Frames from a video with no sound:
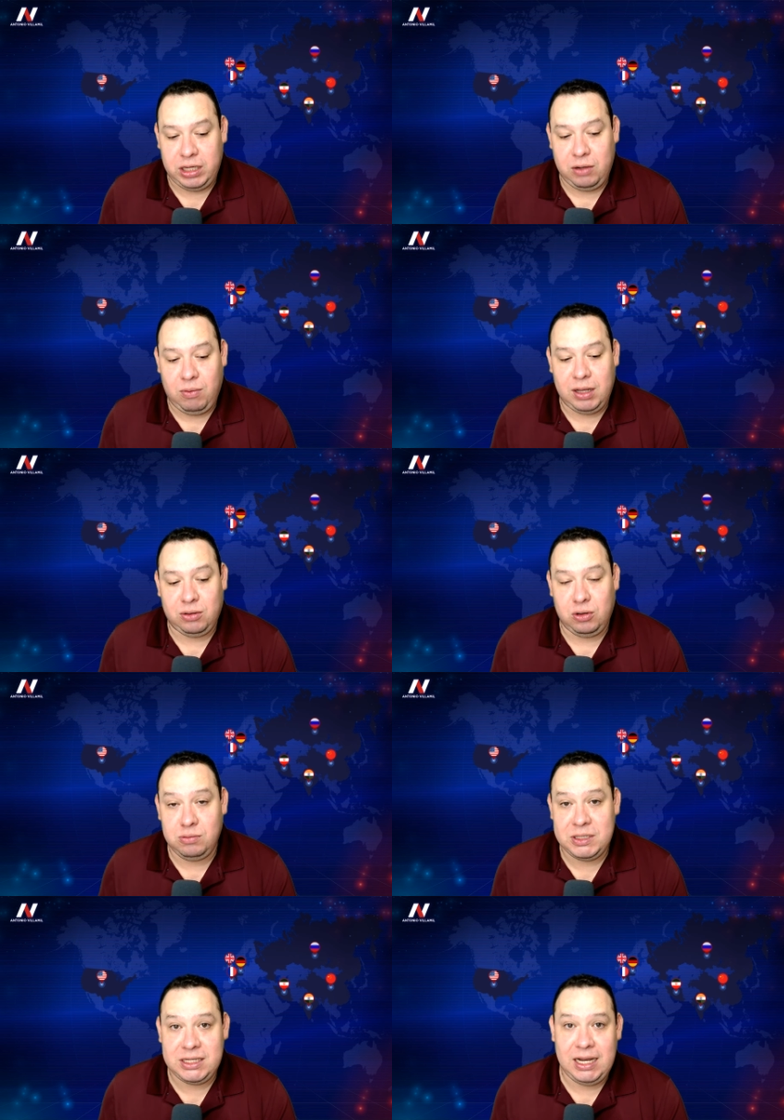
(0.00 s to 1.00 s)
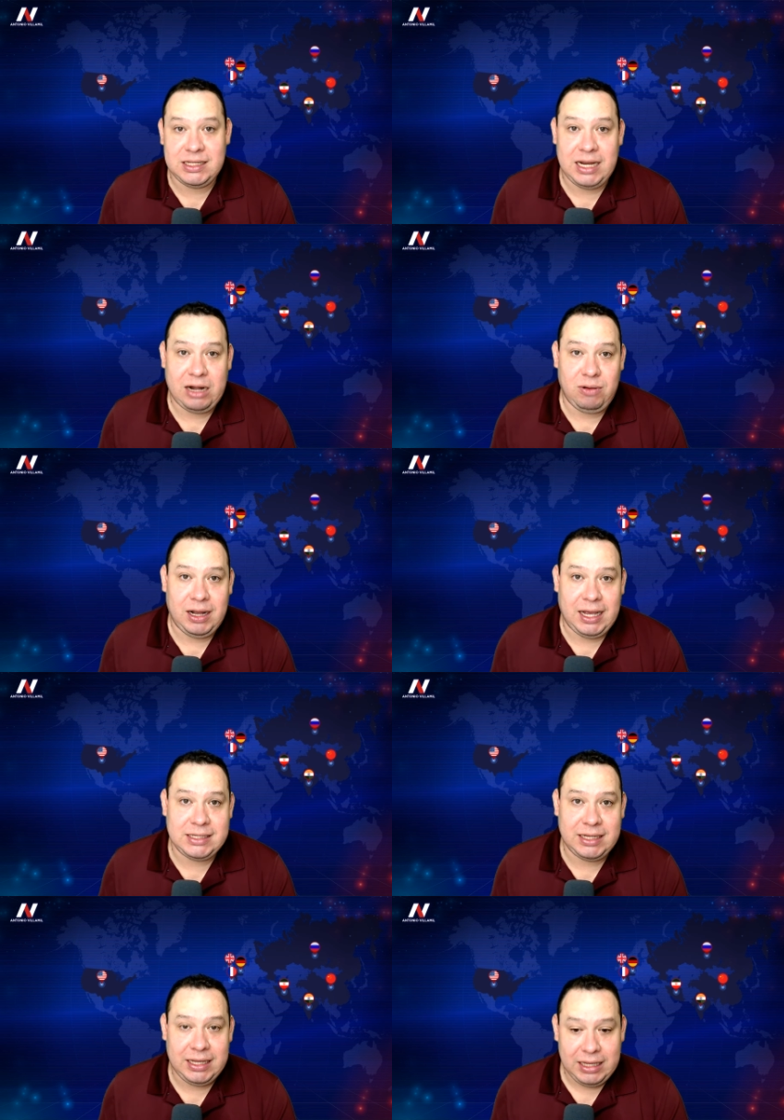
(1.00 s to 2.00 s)
En cuanto los misiles de largo
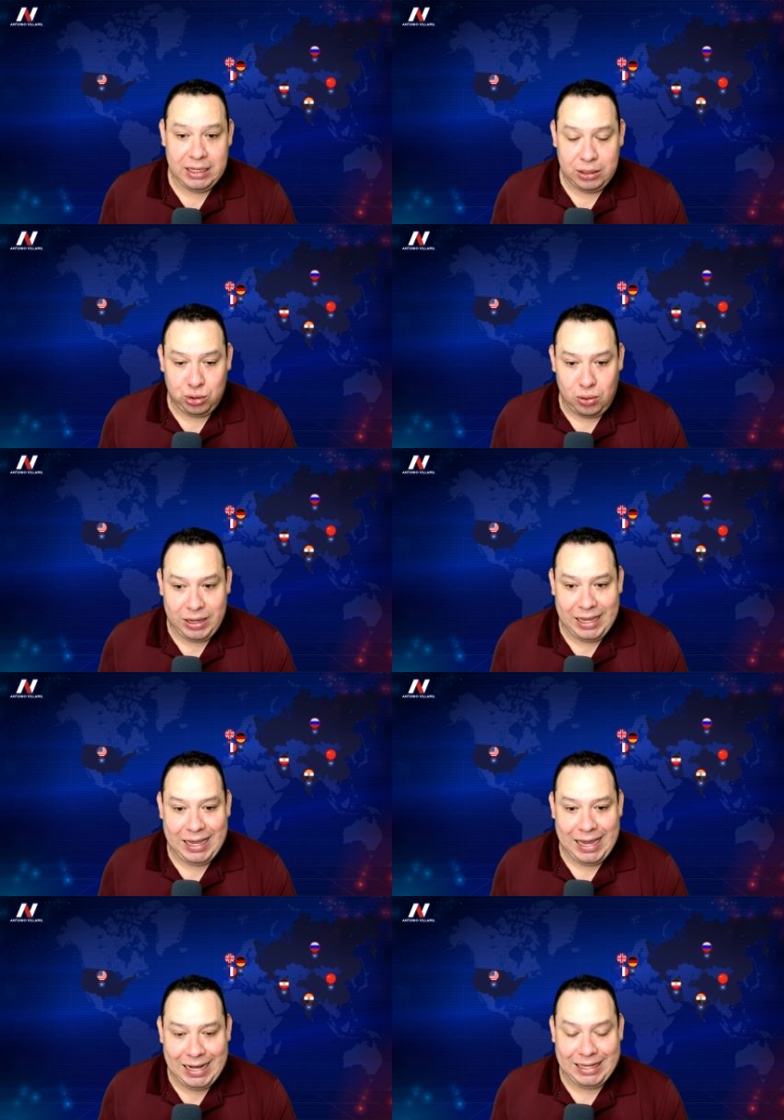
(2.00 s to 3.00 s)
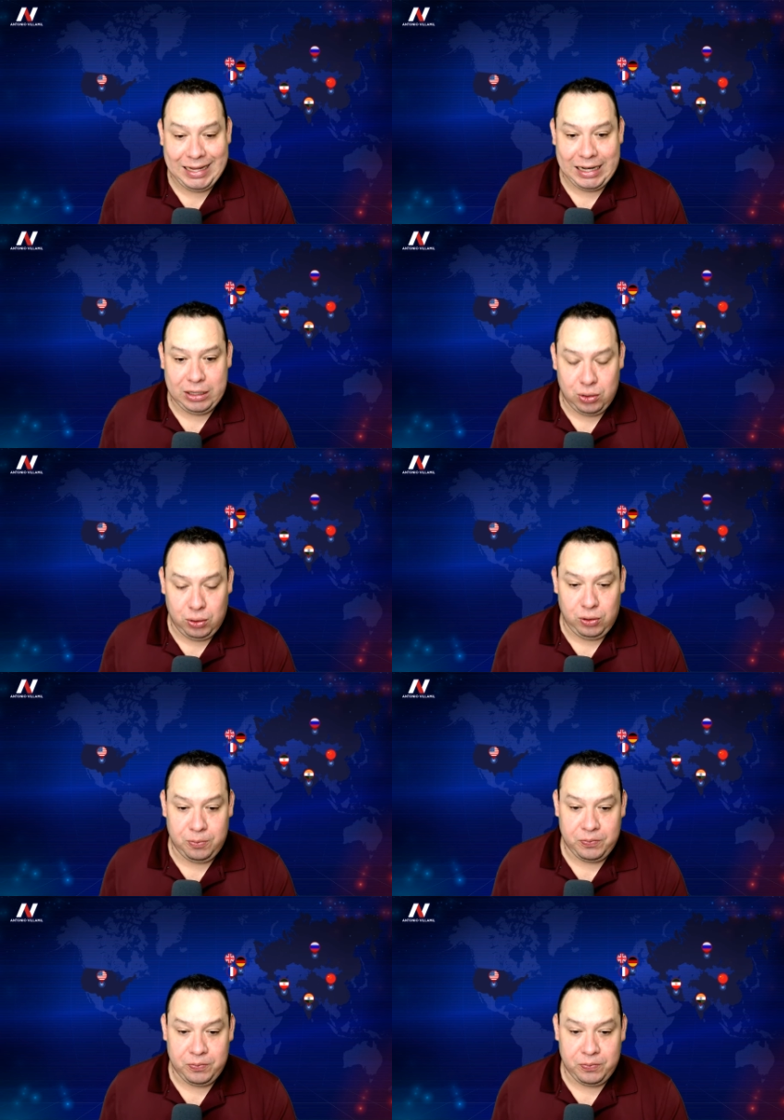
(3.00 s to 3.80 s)
alcance toquen el territorio